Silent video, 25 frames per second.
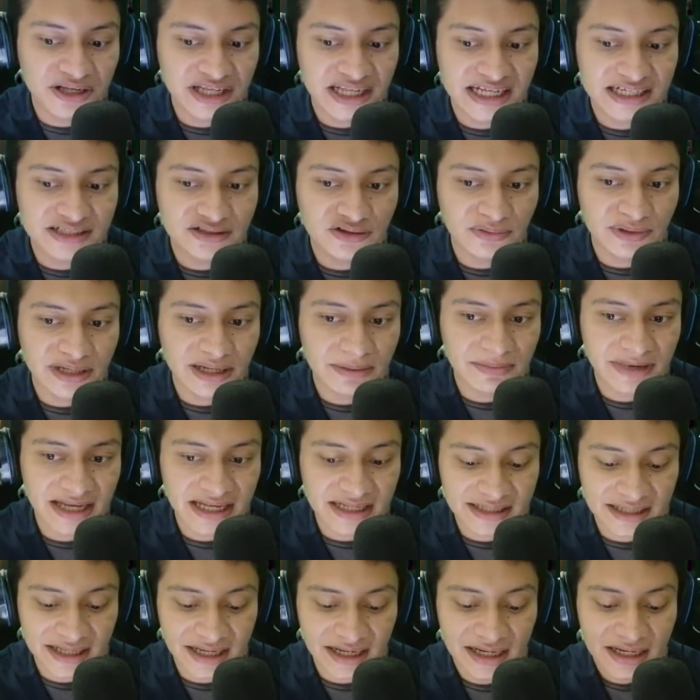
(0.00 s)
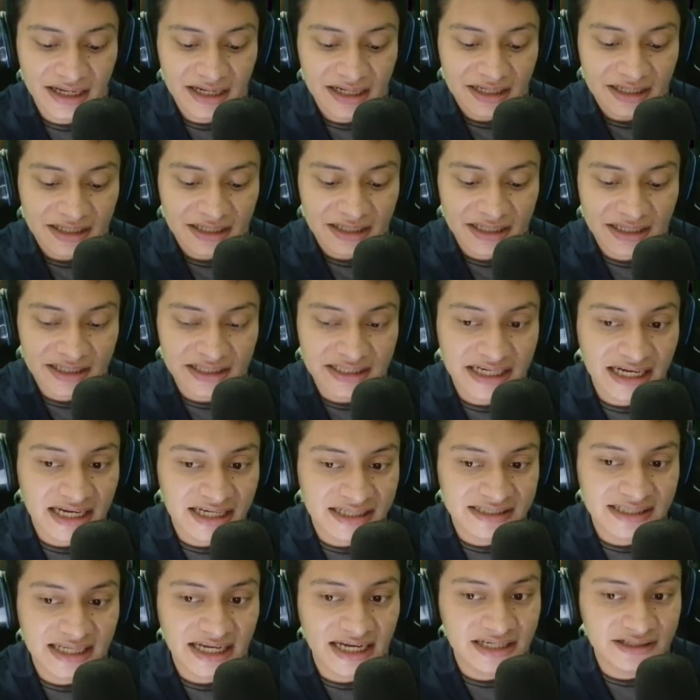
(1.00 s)
monedas obviamente. Y
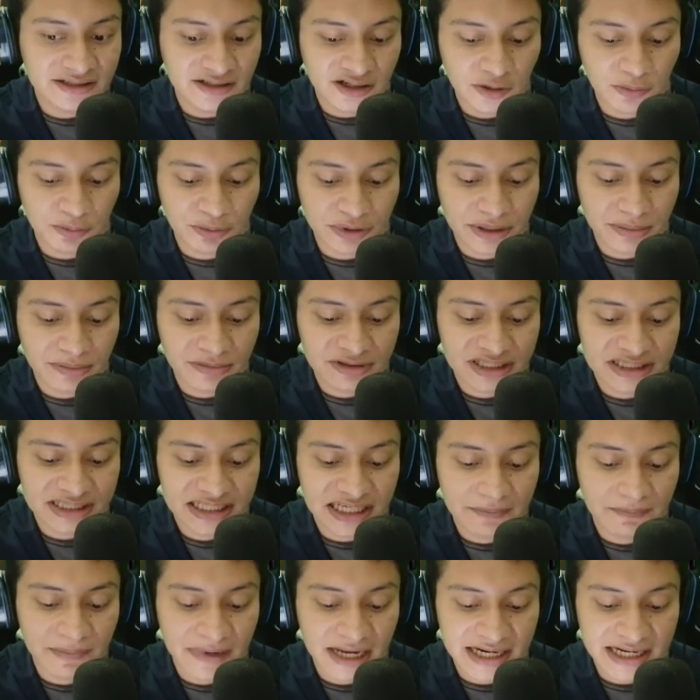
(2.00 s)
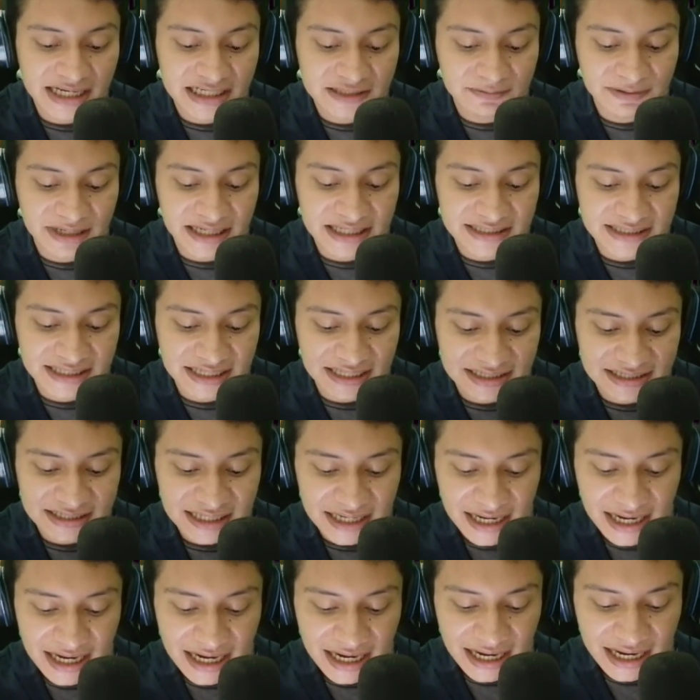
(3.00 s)
ya está, esto lo podemos hacer varias veces
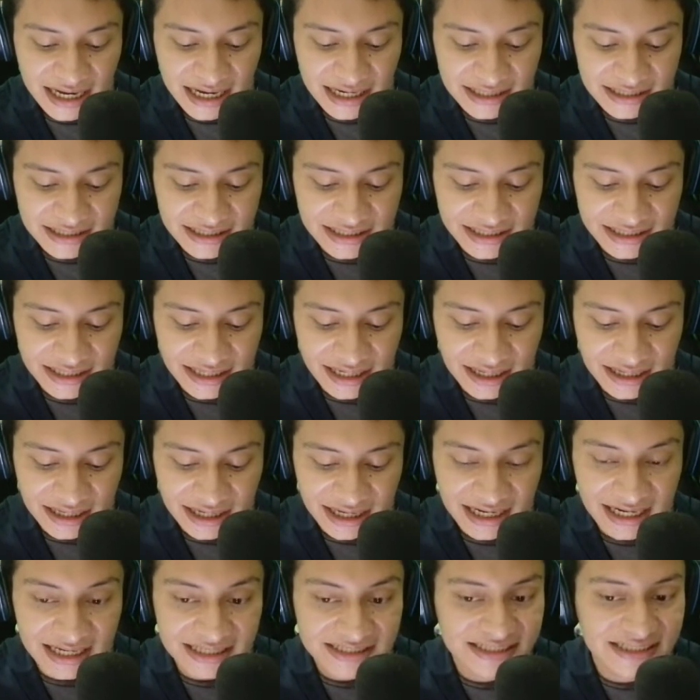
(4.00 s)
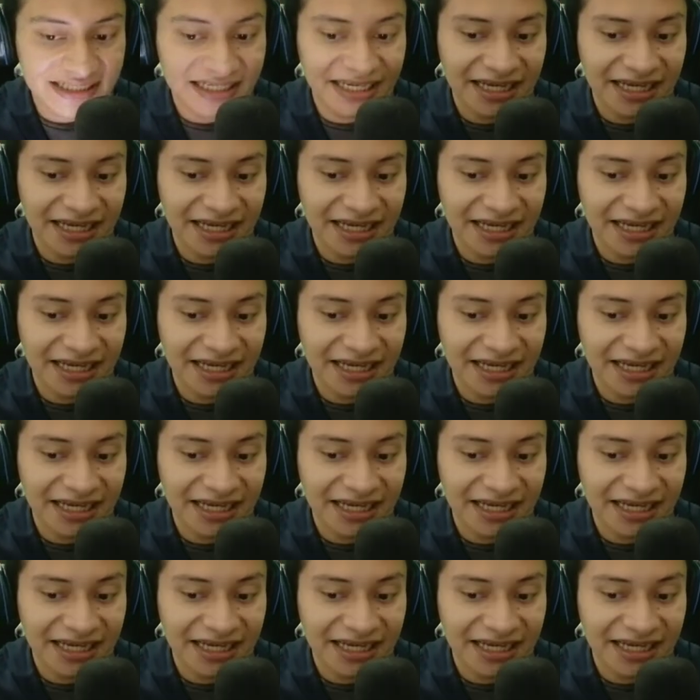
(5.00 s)
al día. En la